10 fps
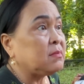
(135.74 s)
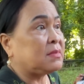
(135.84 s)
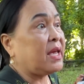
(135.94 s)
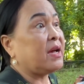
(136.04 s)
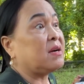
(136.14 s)

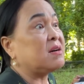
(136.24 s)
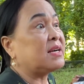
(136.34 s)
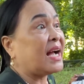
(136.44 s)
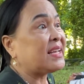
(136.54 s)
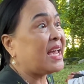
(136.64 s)
nè gần
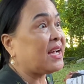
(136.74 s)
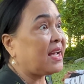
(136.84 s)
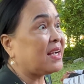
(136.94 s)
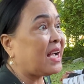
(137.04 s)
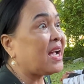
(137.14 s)
càng già
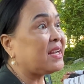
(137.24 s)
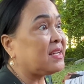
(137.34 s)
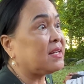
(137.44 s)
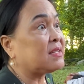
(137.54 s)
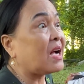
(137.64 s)
càng cay
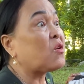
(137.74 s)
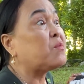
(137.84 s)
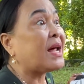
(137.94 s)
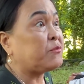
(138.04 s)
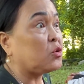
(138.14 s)
nè tao
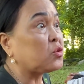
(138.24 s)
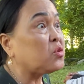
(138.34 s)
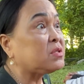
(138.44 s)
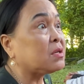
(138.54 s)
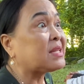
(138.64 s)
không làm
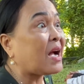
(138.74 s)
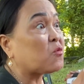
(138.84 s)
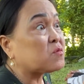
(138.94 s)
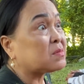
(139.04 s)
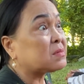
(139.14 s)
youtube chứ
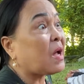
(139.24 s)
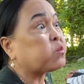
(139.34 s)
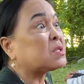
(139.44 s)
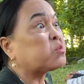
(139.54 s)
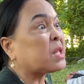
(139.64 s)
tao đọc
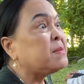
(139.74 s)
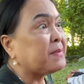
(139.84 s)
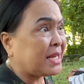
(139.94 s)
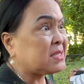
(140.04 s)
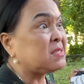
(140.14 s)
trong tim
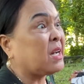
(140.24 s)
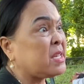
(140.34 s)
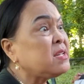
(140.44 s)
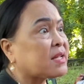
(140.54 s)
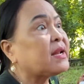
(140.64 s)
mày nghĩ
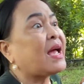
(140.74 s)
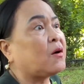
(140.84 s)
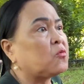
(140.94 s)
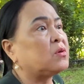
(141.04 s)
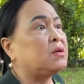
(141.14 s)
như thế
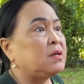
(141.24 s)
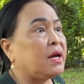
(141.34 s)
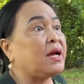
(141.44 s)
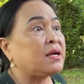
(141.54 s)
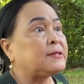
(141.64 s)
nào
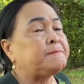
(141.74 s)
ha